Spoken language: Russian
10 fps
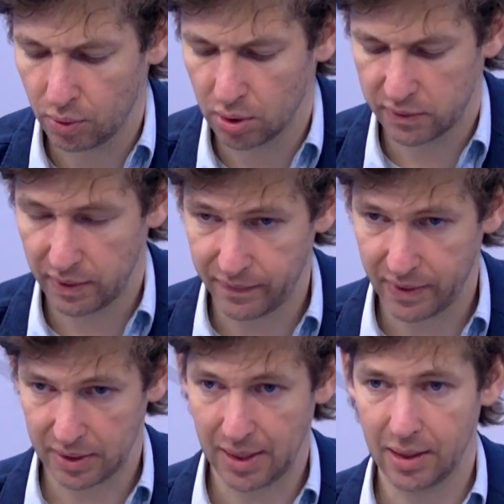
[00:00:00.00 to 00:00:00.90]
У нас две
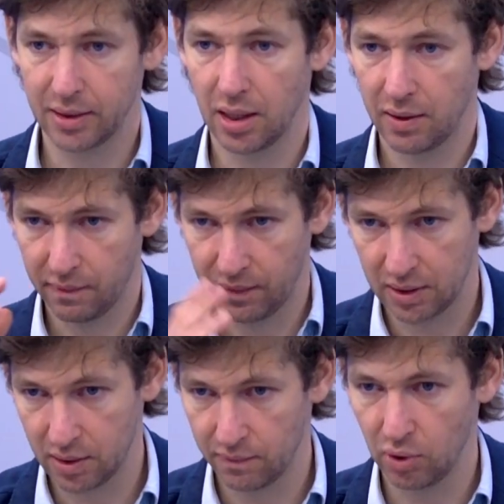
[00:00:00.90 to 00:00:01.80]
вертикали, да,
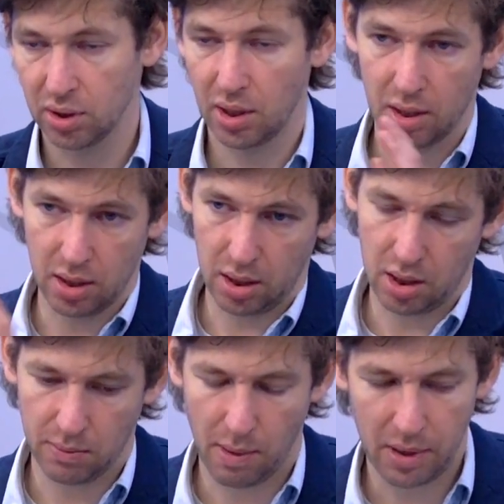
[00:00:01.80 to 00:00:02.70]
водная и,
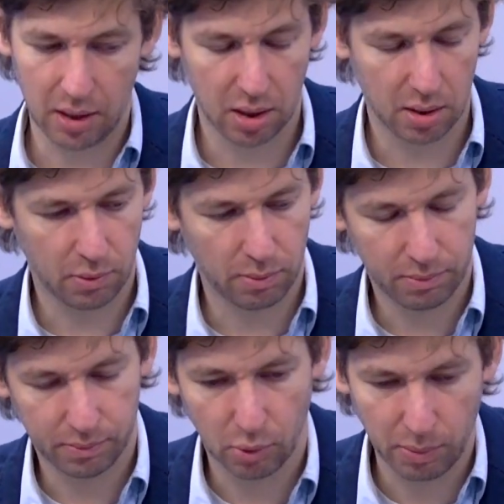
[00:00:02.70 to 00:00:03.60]
и э,
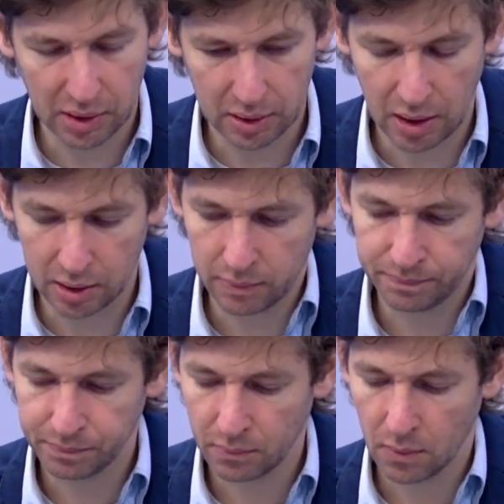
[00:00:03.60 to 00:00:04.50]
мобилитаты,
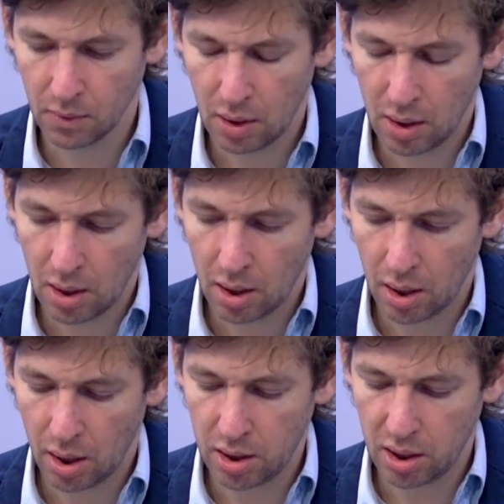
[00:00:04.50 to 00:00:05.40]

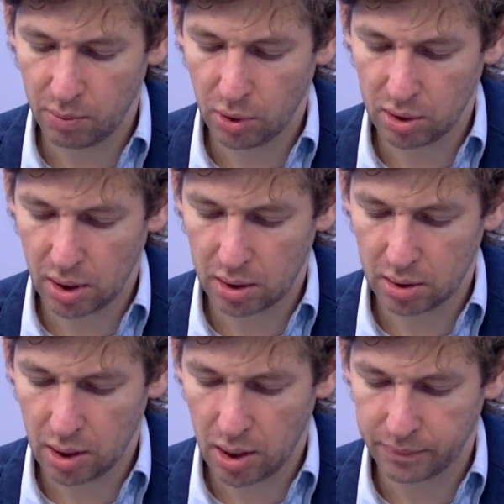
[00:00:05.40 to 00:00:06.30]
а, они работают
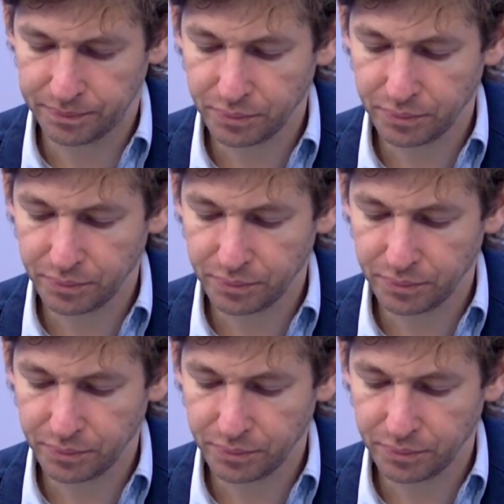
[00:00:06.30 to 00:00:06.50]
на